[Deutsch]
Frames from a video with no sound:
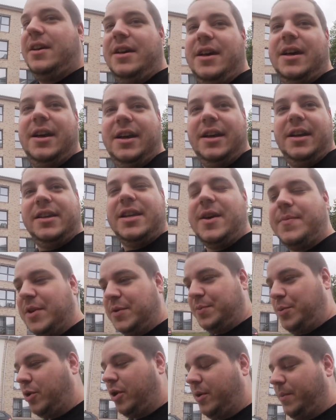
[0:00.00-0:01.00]
äh, ich habe
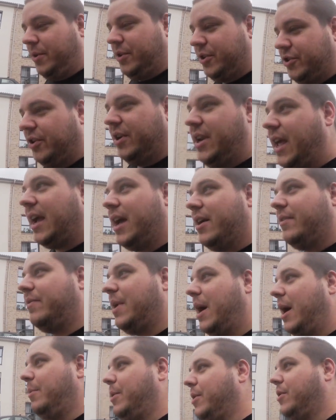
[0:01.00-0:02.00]
das Pokémon schon länger,
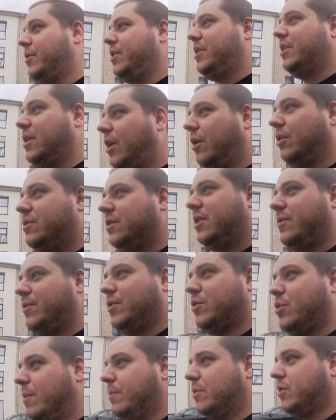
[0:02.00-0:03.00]
war aber noch nie draußen
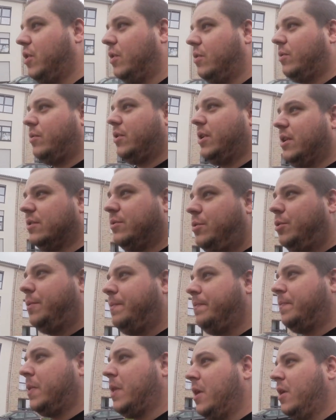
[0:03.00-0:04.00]
irgendwie so am Zocken oder so.
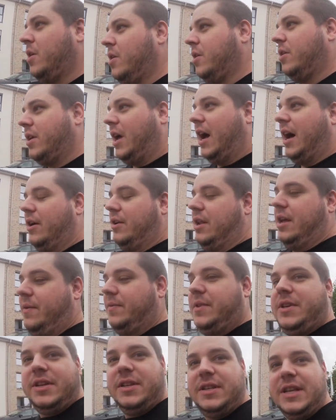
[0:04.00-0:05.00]
Ja, und dann
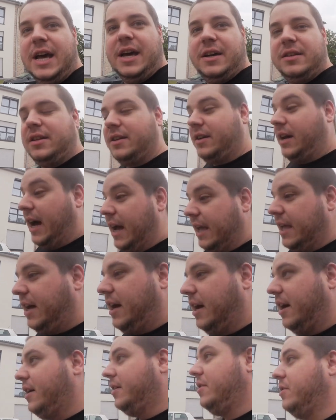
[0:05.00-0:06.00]
haben die gesagt, äh,
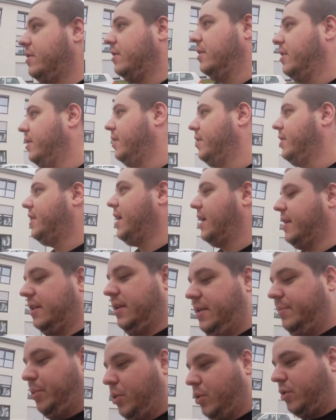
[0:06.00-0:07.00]
Eier, äh, dann
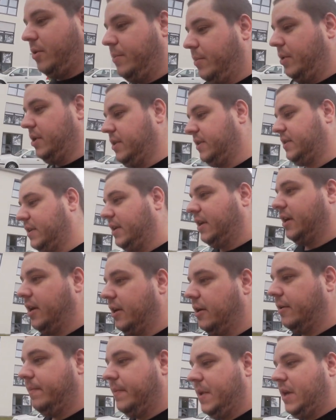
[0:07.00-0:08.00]
die Pokémons
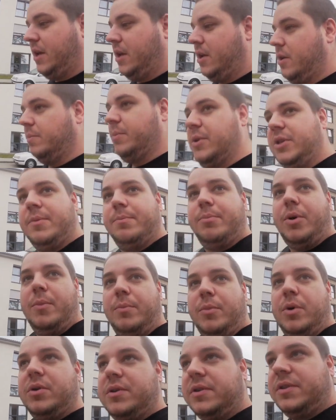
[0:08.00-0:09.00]
äh, mit den
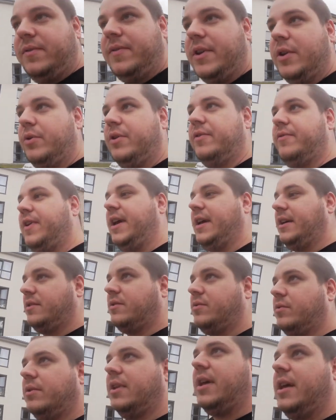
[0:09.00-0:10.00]
Bonbons, die, wenn du die
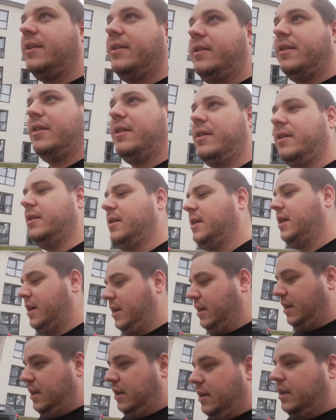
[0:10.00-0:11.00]
fängst und dann äh,
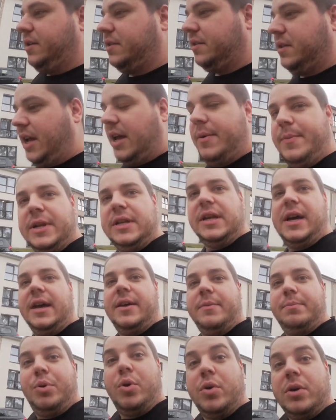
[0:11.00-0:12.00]
kriegst du ja immer
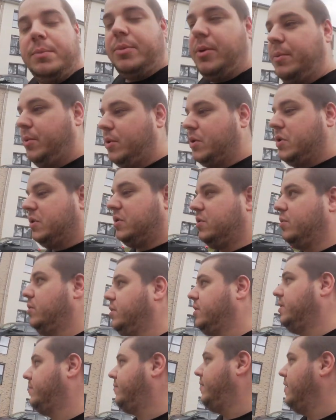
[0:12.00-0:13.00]
drei Pokebonbons
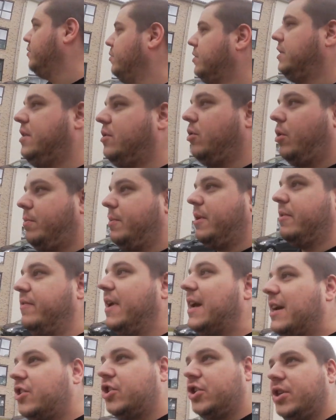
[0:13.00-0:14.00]
und wenn du die nochmal
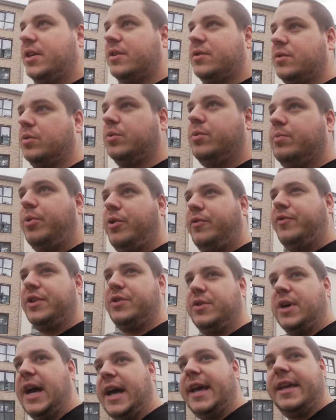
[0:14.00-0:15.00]
wegschickst, so ein
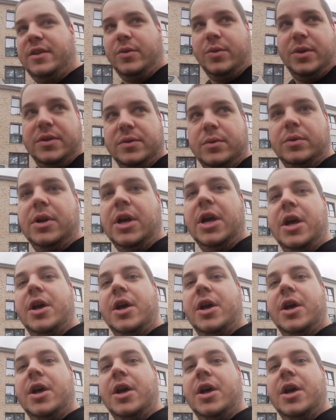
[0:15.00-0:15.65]
Professor Eich oder so,